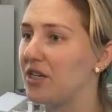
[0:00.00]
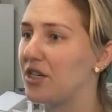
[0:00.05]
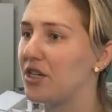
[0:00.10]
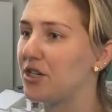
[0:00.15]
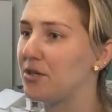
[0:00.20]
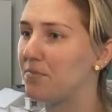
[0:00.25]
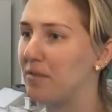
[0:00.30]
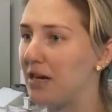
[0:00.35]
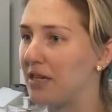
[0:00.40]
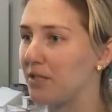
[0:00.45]

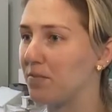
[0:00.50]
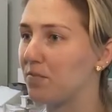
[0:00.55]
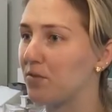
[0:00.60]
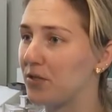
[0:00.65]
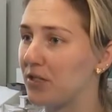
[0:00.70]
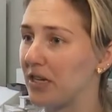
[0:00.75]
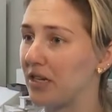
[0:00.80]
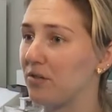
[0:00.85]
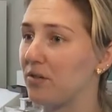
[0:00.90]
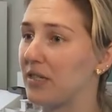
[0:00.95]
gente mais
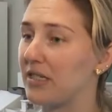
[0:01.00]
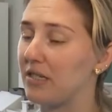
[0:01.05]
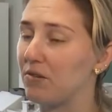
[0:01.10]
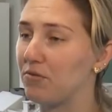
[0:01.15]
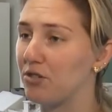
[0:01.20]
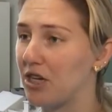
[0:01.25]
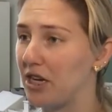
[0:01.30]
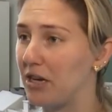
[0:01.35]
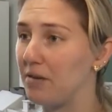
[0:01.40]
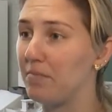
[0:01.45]
busca é
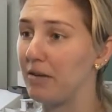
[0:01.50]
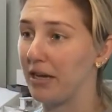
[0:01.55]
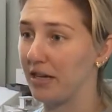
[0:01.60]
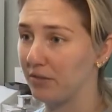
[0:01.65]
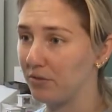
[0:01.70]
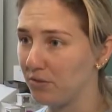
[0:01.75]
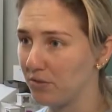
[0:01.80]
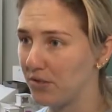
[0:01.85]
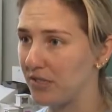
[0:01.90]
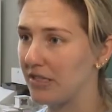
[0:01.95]
doação de
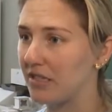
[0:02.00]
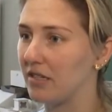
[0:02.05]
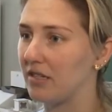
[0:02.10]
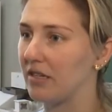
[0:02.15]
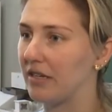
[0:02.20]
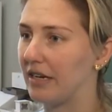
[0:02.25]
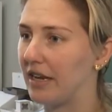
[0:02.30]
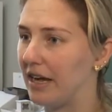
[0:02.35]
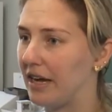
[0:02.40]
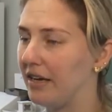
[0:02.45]
alimentos,
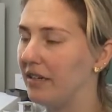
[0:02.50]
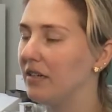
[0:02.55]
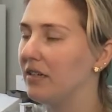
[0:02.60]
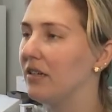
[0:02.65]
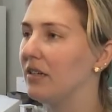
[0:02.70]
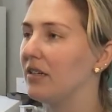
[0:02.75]
né?